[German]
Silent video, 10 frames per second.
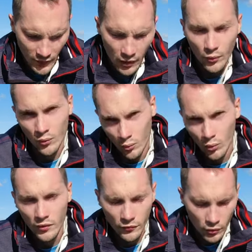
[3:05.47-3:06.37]
Also
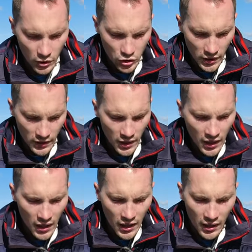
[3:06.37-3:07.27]
ohne Führerschein.
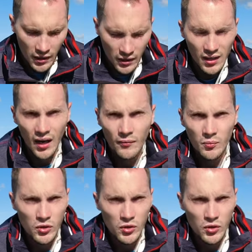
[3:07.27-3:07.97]
Äh, klar,